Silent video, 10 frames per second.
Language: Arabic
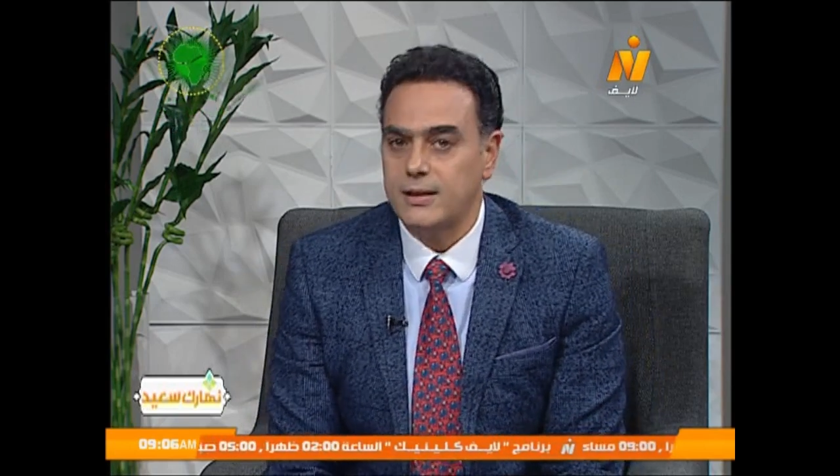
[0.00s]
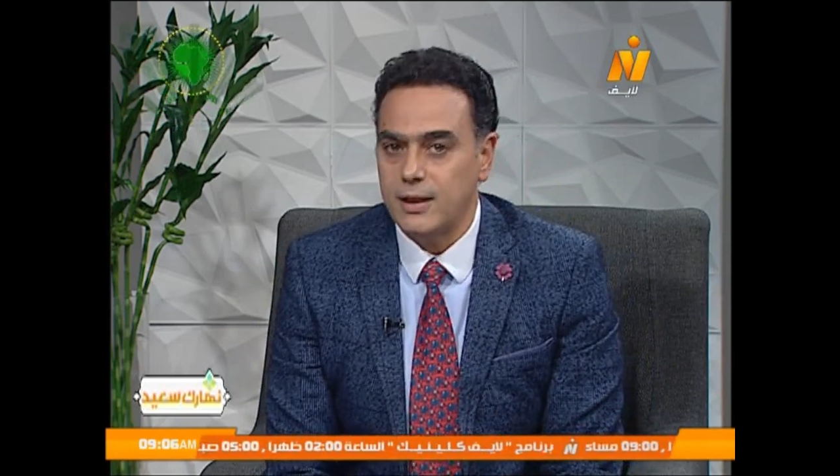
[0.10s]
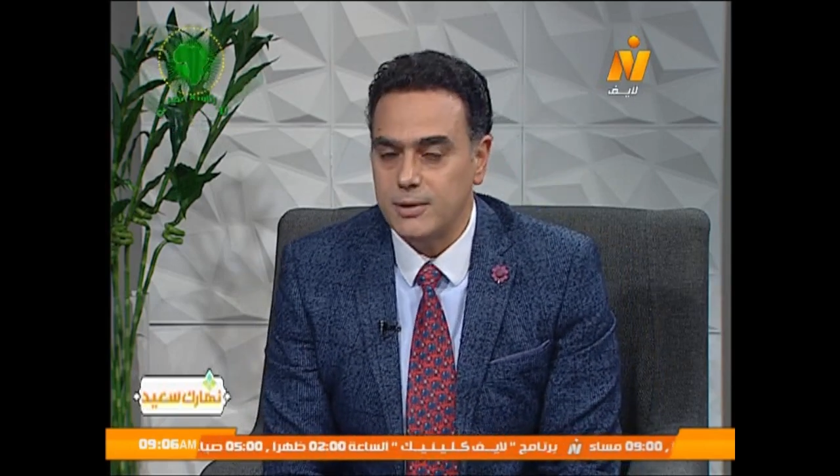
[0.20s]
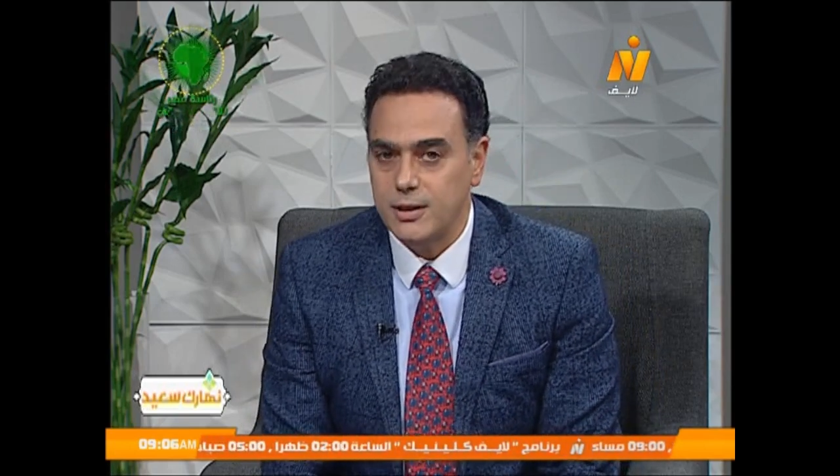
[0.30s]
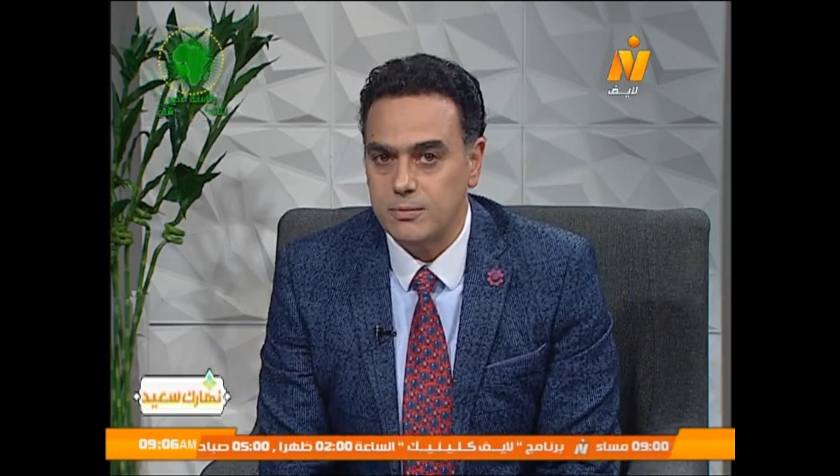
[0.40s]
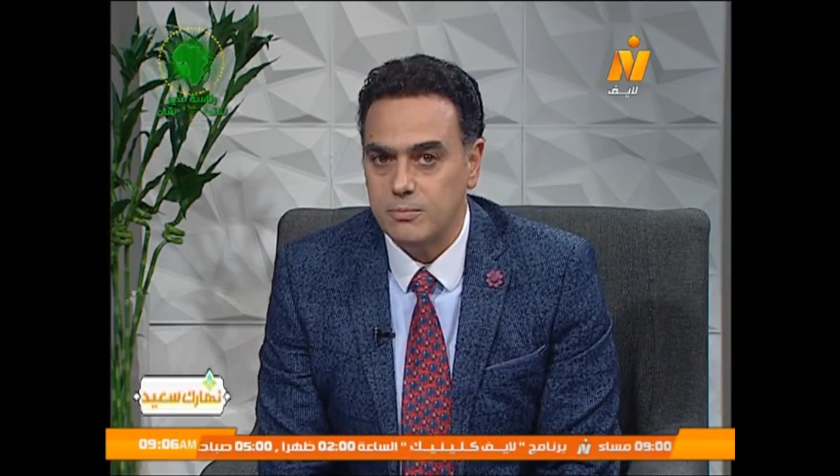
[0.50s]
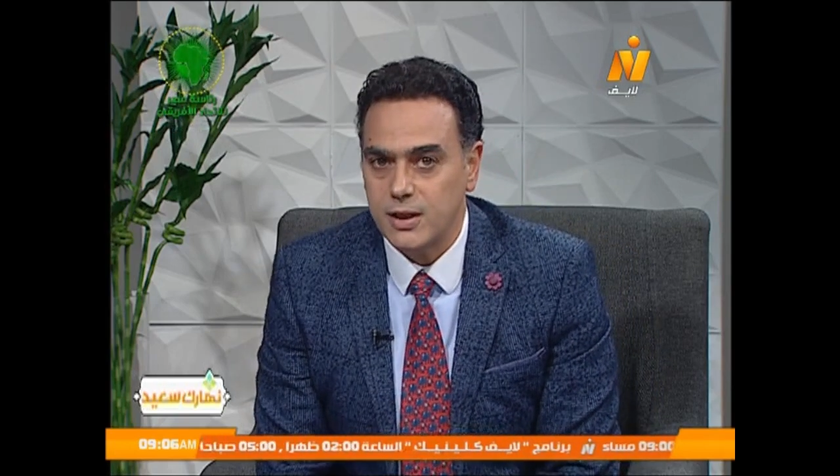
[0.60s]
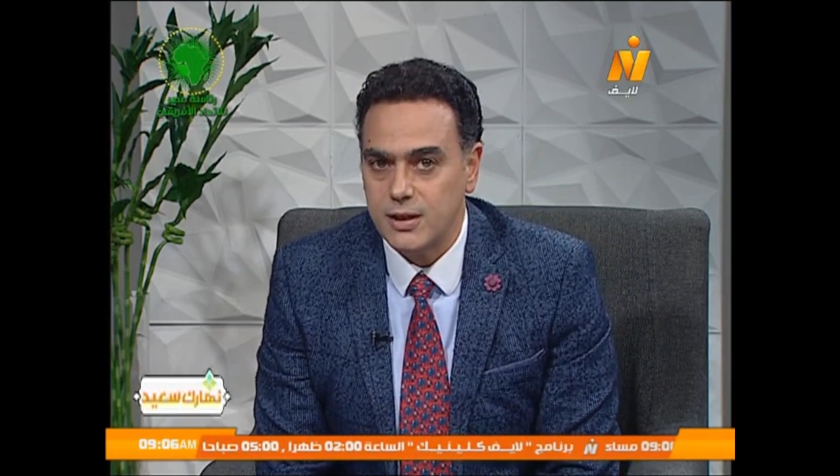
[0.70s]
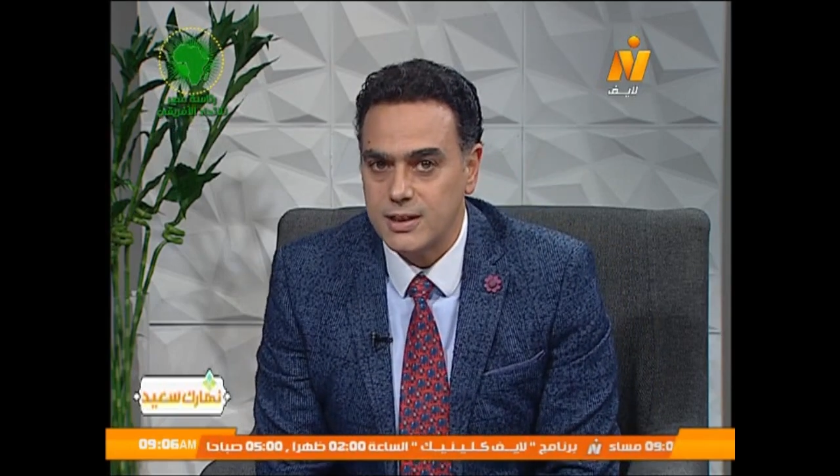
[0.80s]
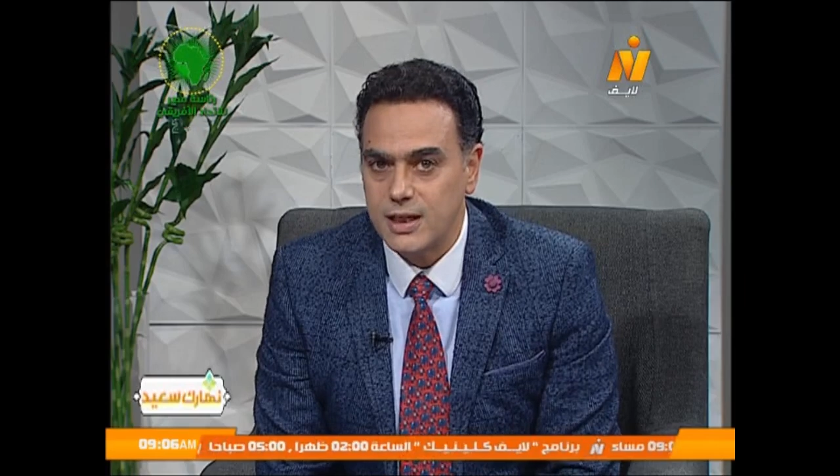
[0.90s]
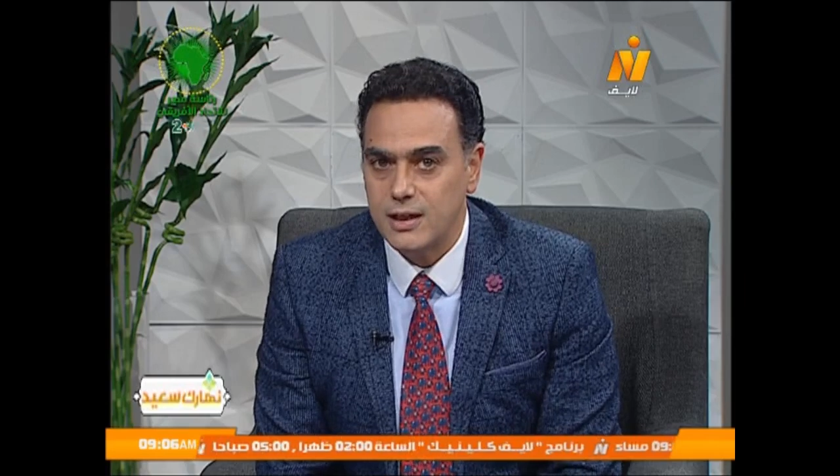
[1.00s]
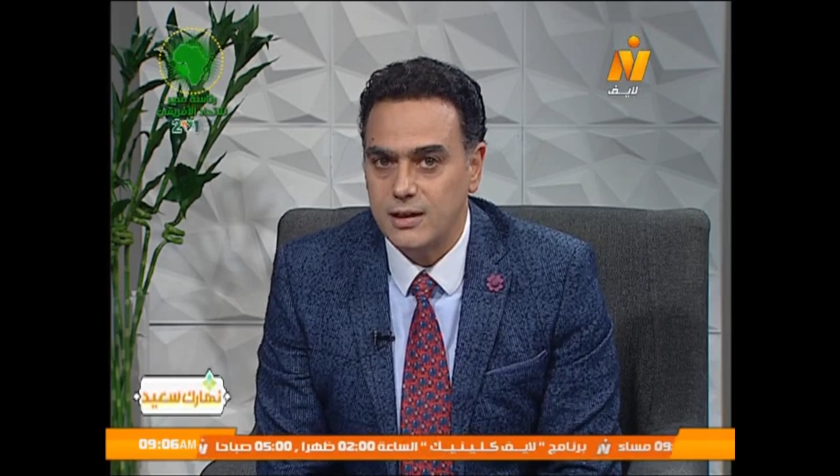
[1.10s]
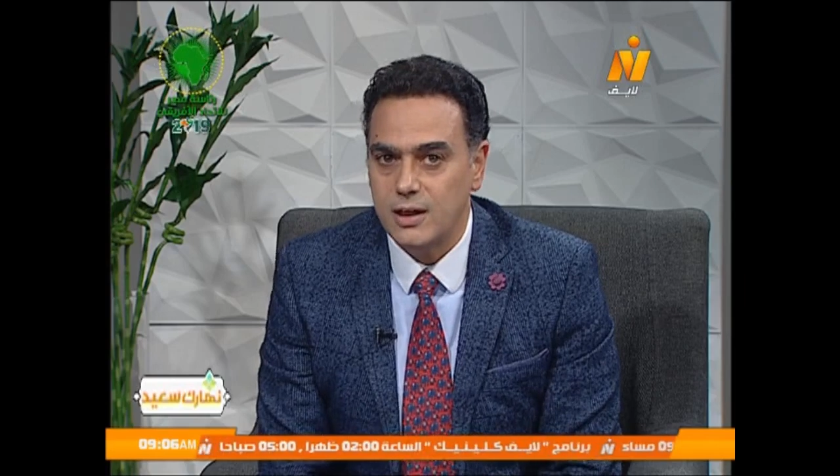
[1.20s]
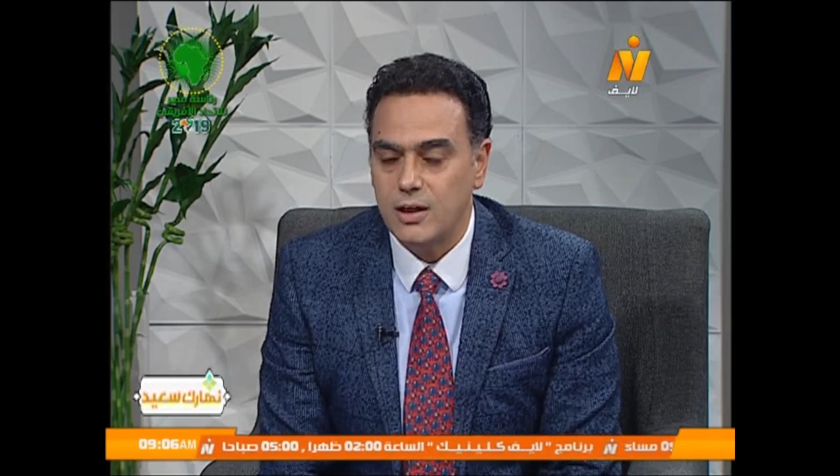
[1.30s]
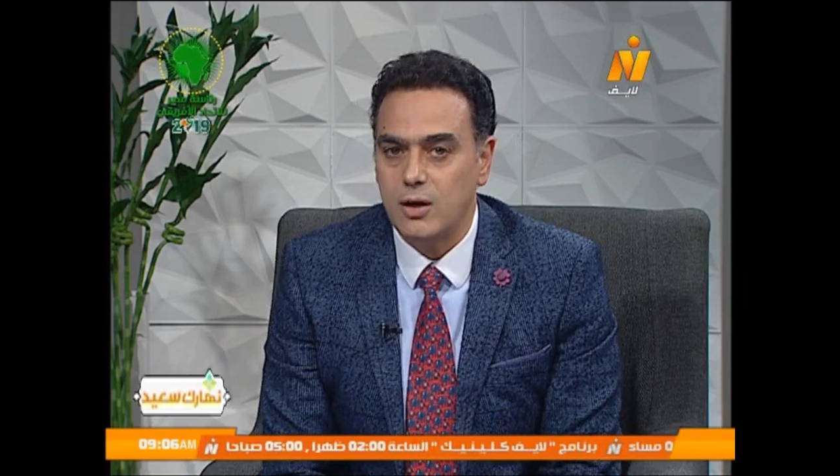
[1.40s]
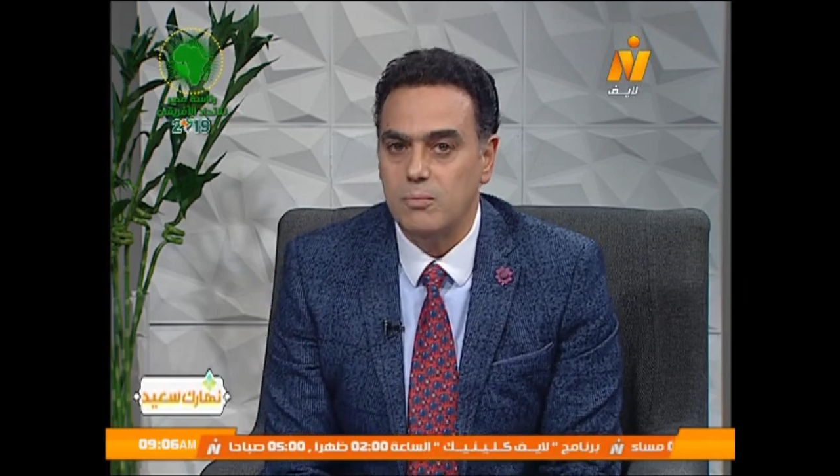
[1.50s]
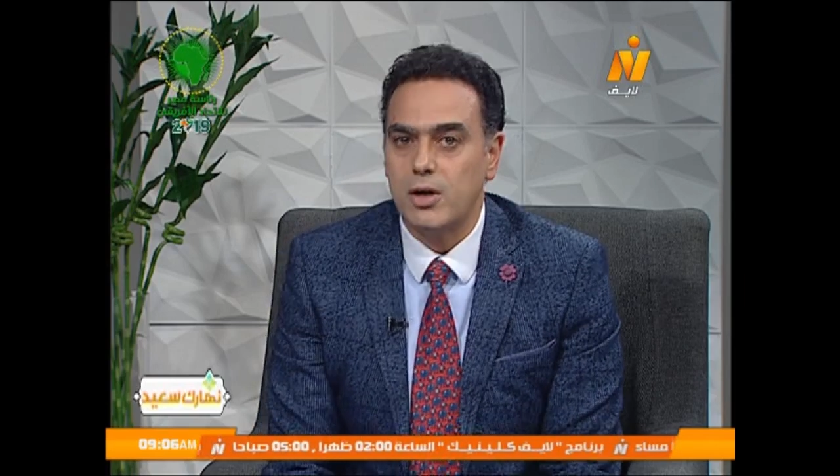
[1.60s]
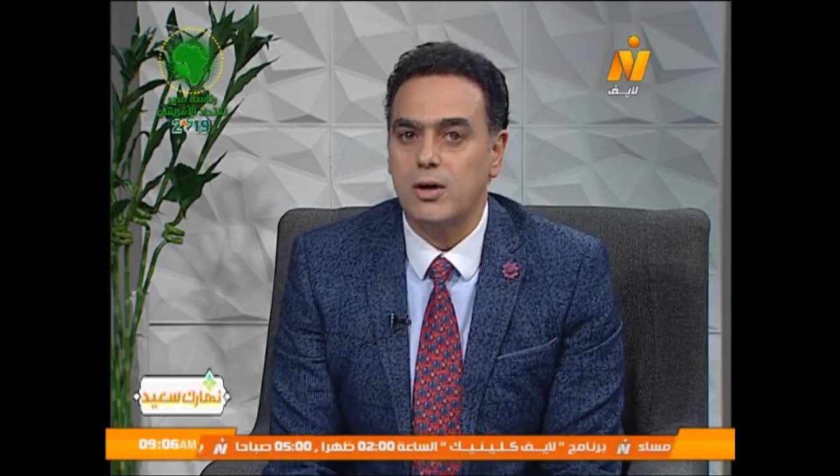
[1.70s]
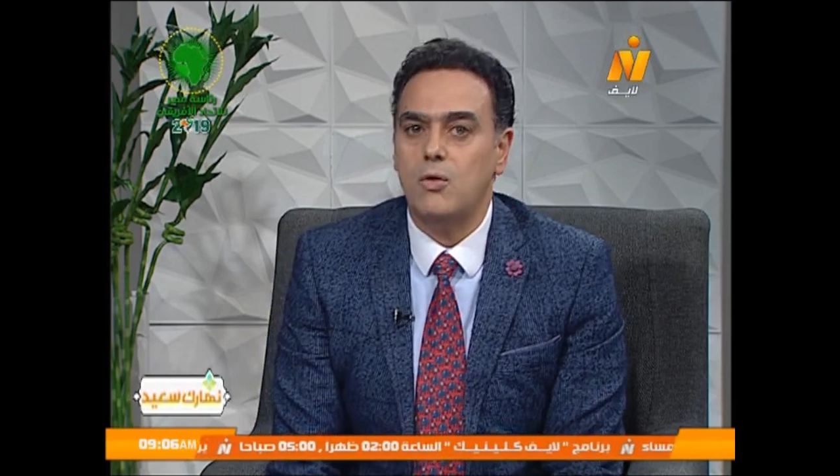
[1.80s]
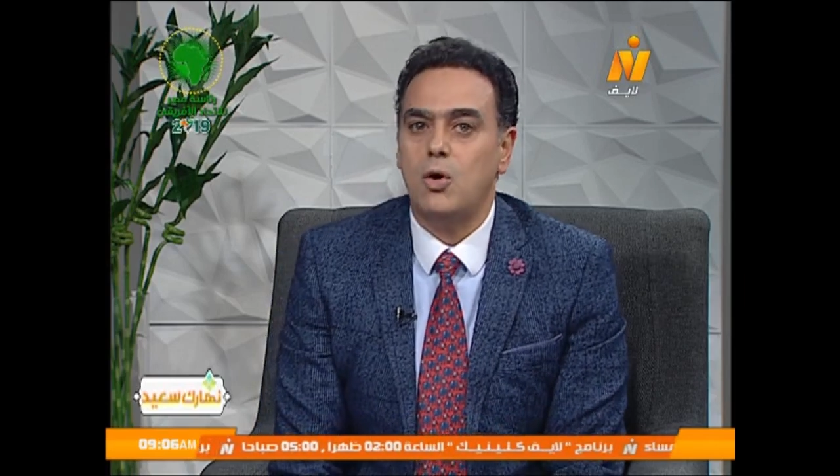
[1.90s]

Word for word: كبير من الرسائل اللي هي المراه